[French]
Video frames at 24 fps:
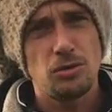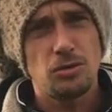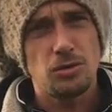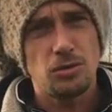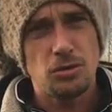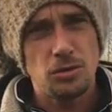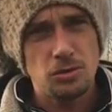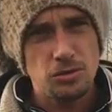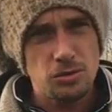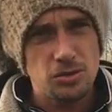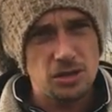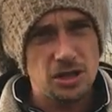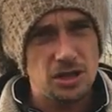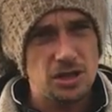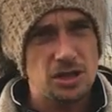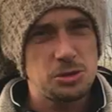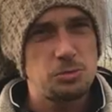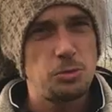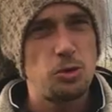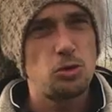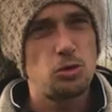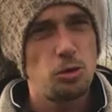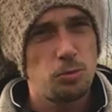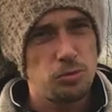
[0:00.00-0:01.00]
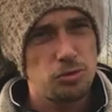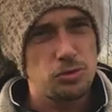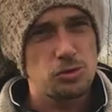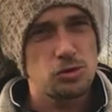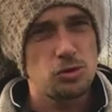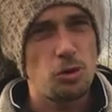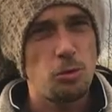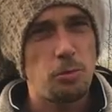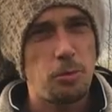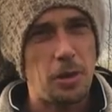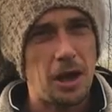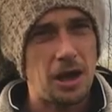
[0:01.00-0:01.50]
On utilise beaucoup plus de
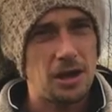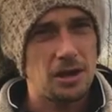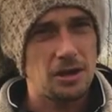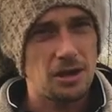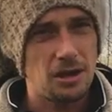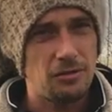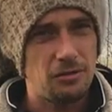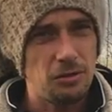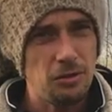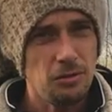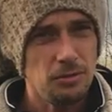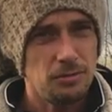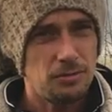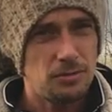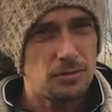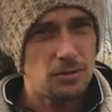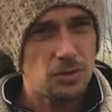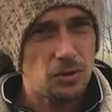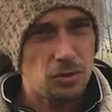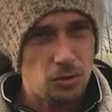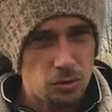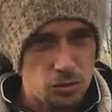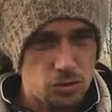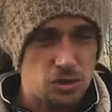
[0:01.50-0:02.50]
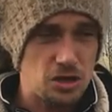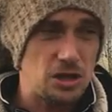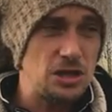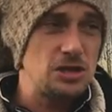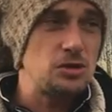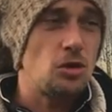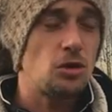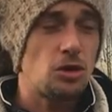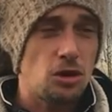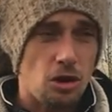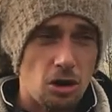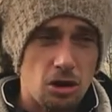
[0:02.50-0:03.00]
paille qu'avant. On utilise
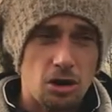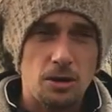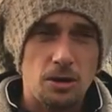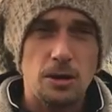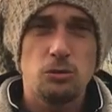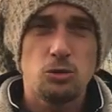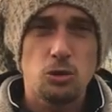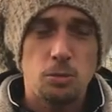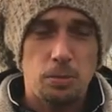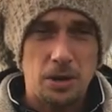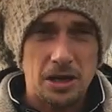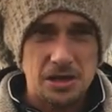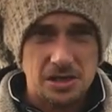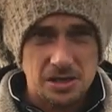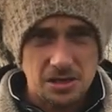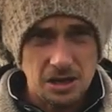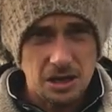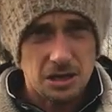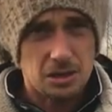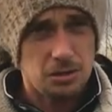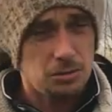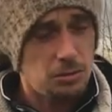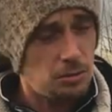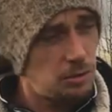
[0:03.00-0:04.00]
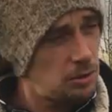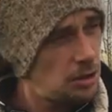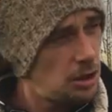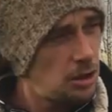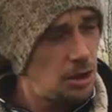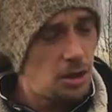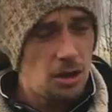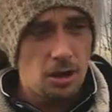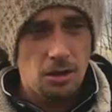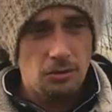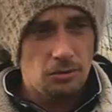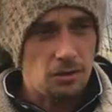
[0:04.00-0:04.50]
encore quand même du plastique.
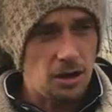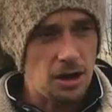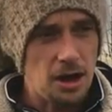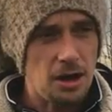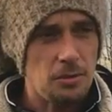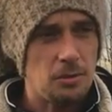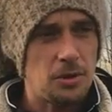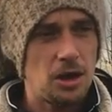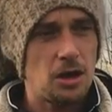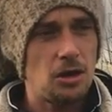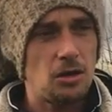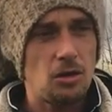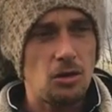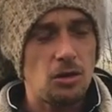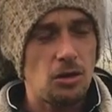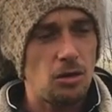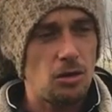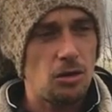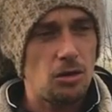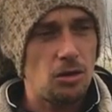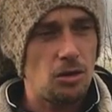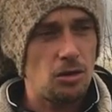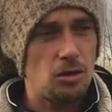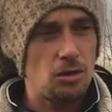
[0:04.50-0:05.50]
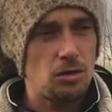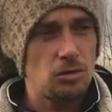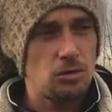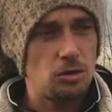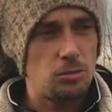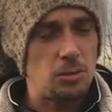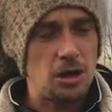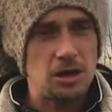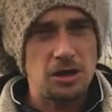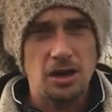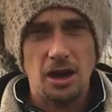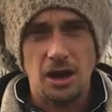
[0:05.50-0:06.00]
Voilà, mais euh, de
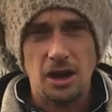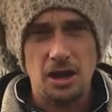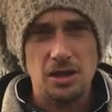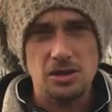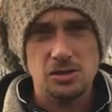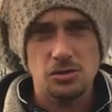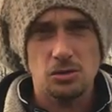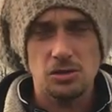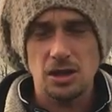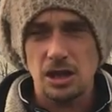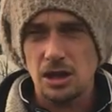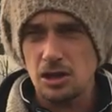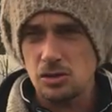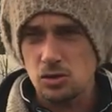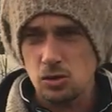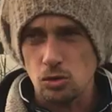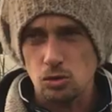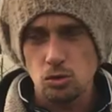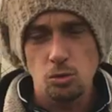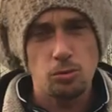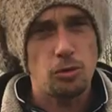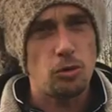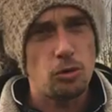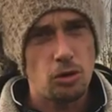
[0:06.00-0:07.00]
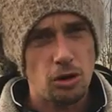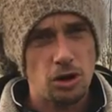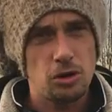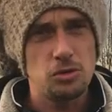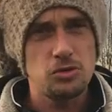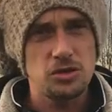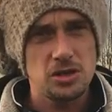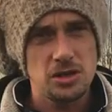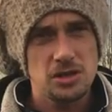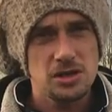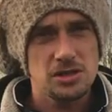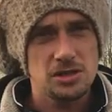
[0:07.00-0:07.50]
manière raisonnée et surtout pour le
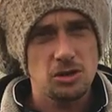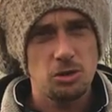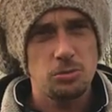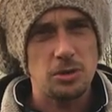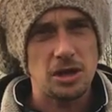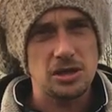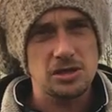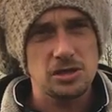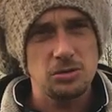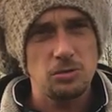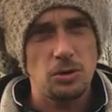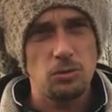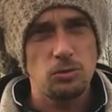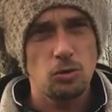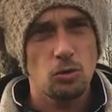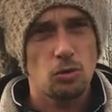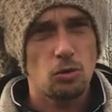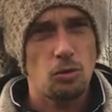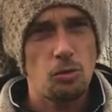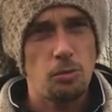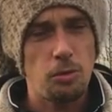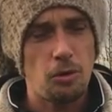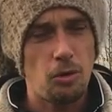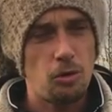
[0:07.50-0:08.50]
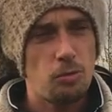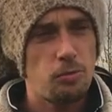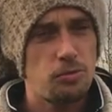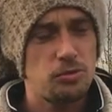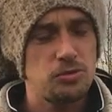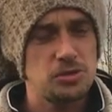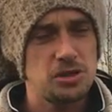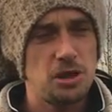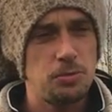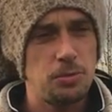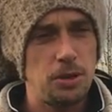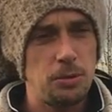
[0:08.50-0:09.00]
réutiliser au maximum, donc on le prend le plus
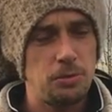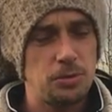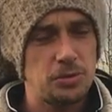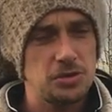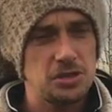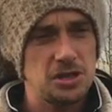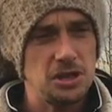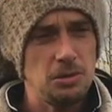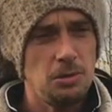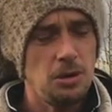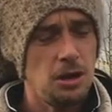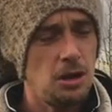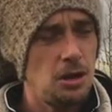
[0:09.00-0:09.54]
épais possible.